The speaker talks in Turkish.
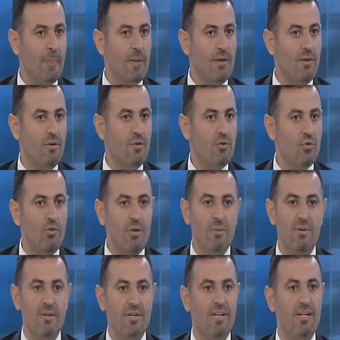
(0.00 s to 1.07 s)
e, şöyle
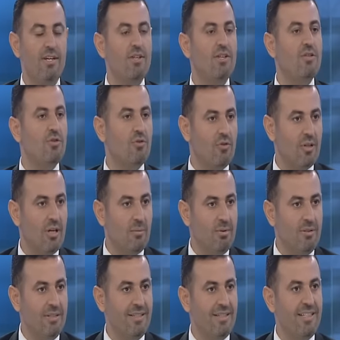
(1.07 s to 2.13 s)
bir gerekçesi olabilir.